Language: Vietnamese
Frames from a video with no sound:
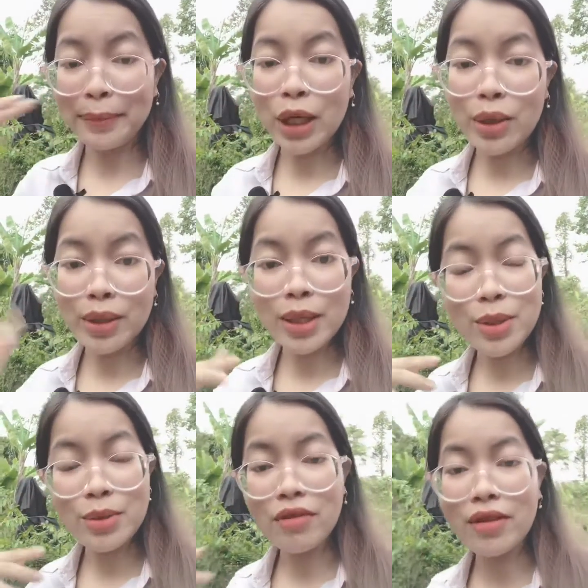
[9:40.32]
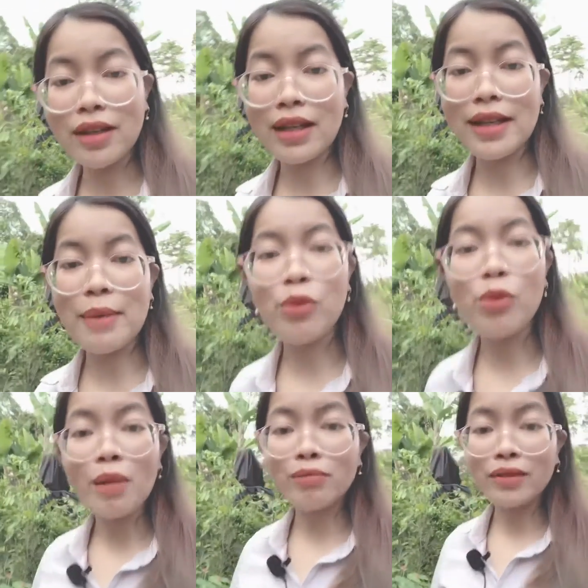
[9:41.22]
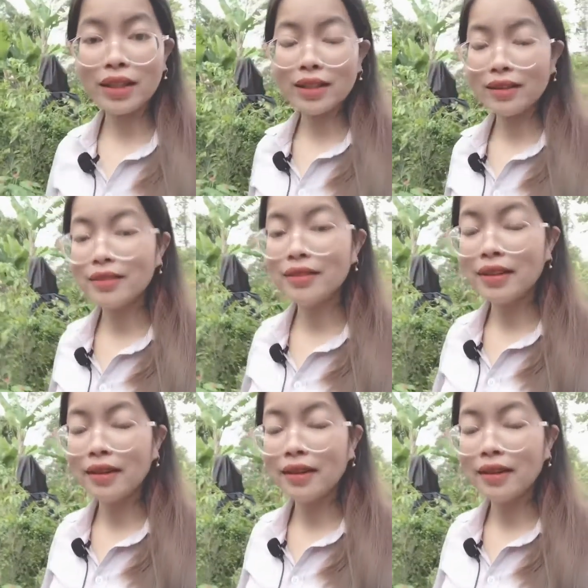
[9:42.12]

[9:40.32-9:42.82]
rồi ví dụ như cả nhà mua bông á thì cứ